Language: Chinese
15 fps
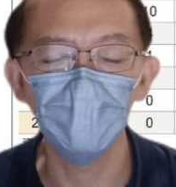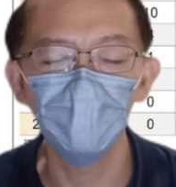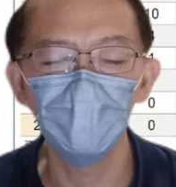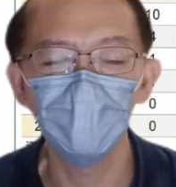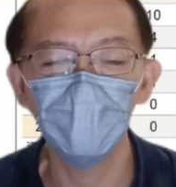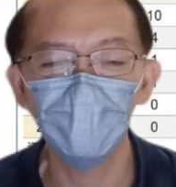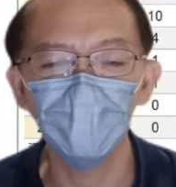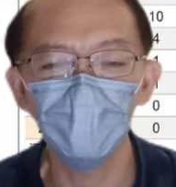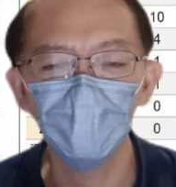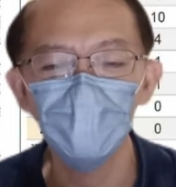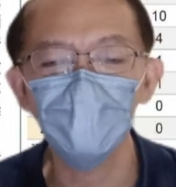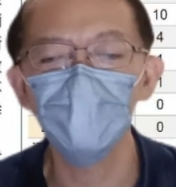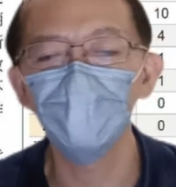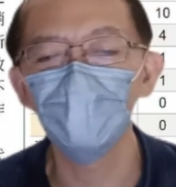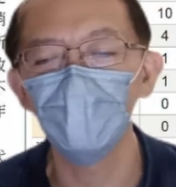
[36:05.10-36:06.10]
因为开公
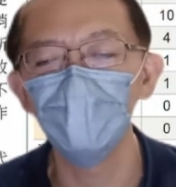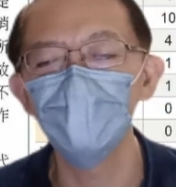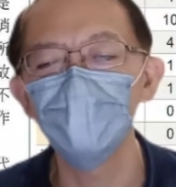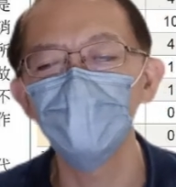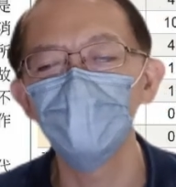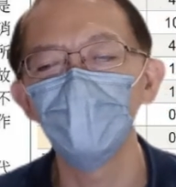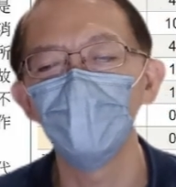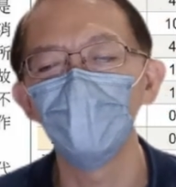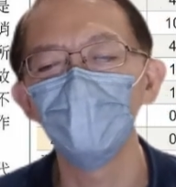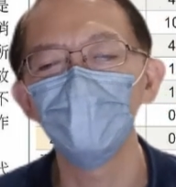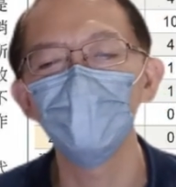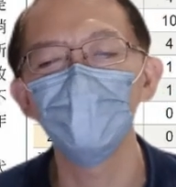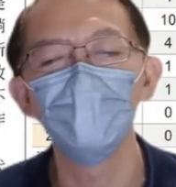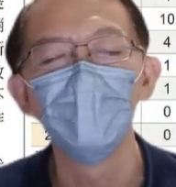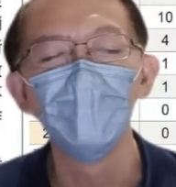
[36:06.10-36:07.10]
司的关系嘛，我就
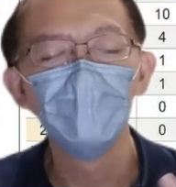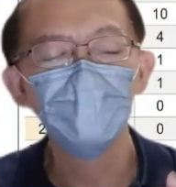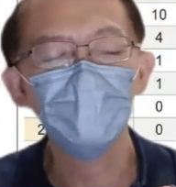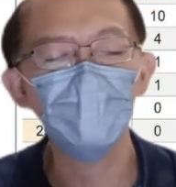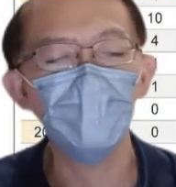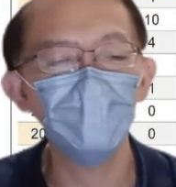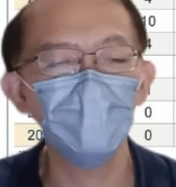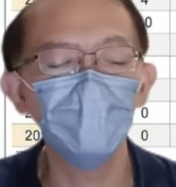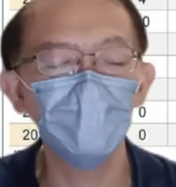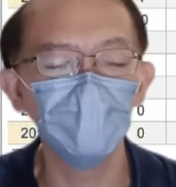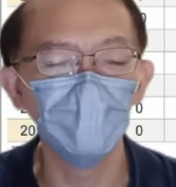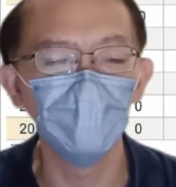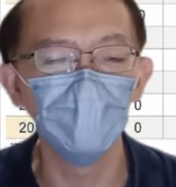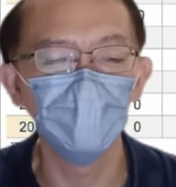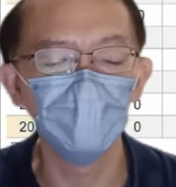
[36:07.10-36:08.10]
用商业
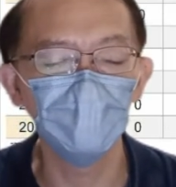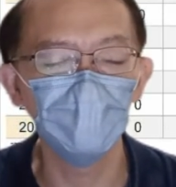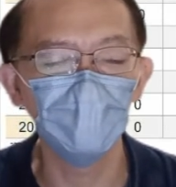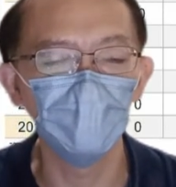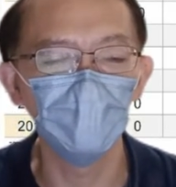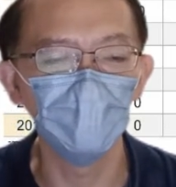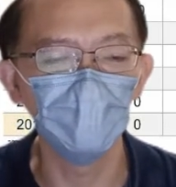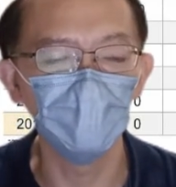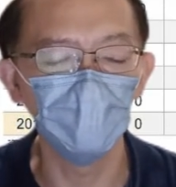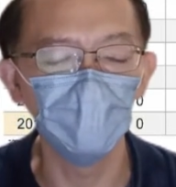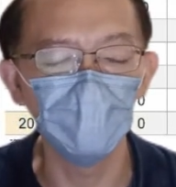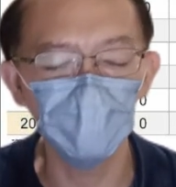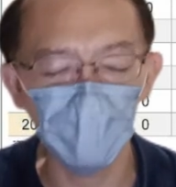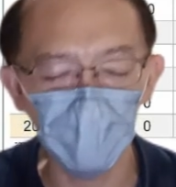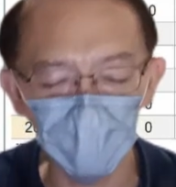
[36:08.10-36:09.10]
的这个
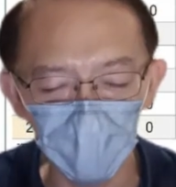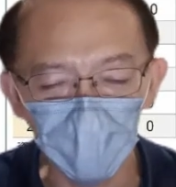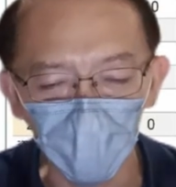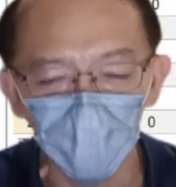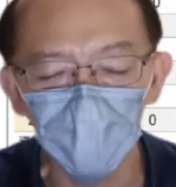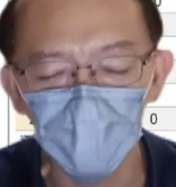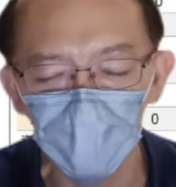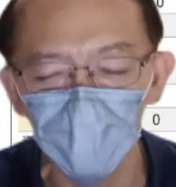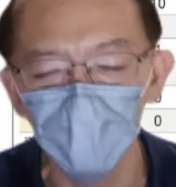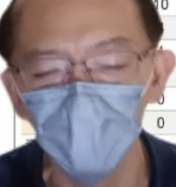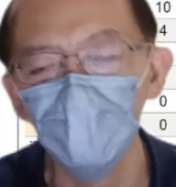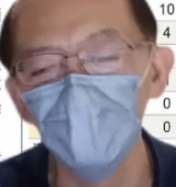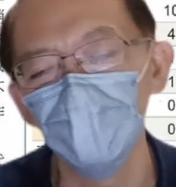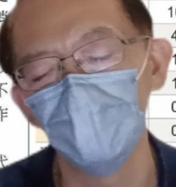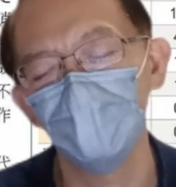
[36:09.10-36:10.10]
移商业投资移
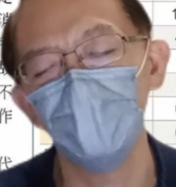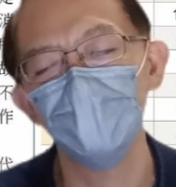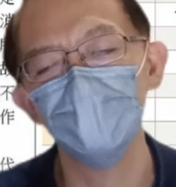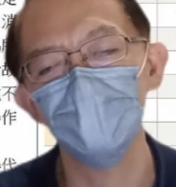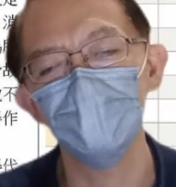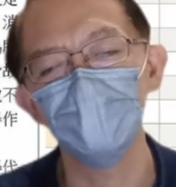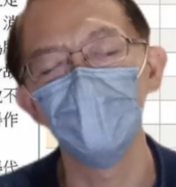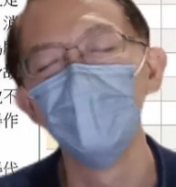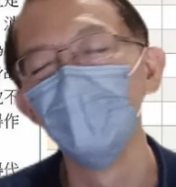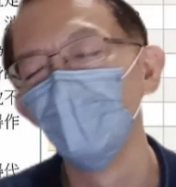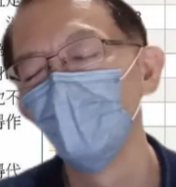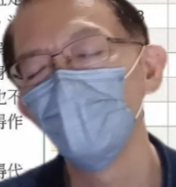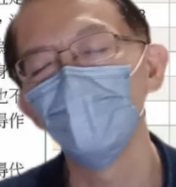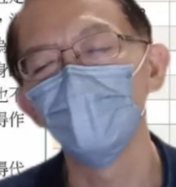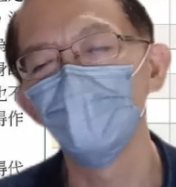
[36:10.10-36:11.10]
民的方式呢，
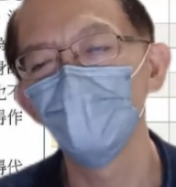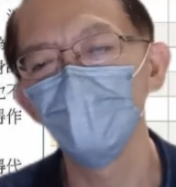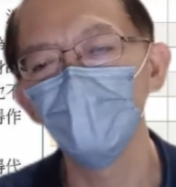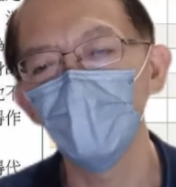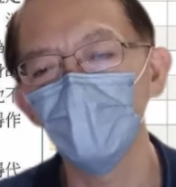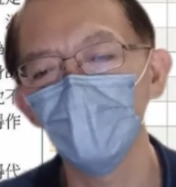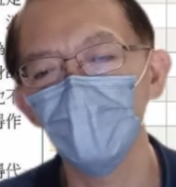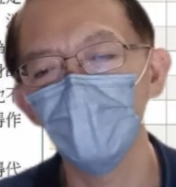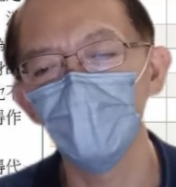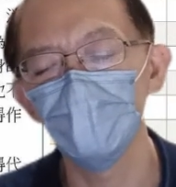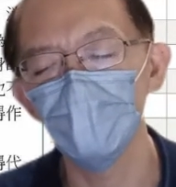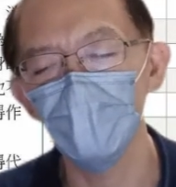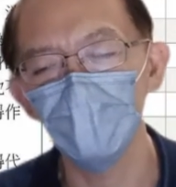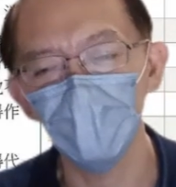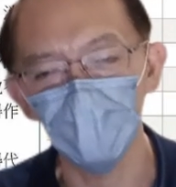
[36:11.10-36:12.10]
我去拿到了
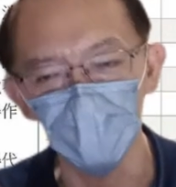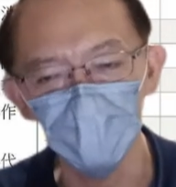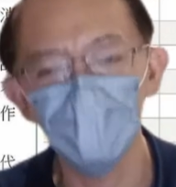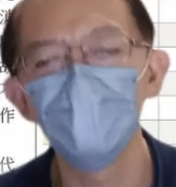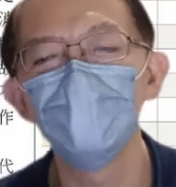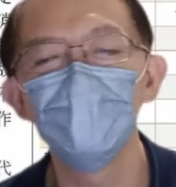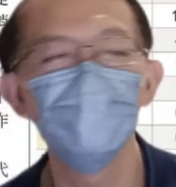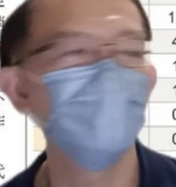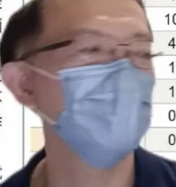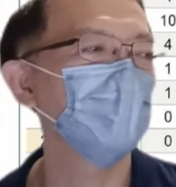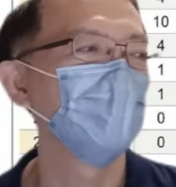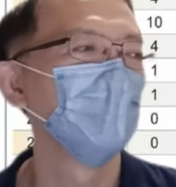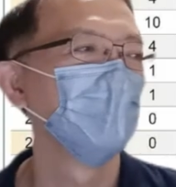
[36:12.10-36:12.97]
香港身份证，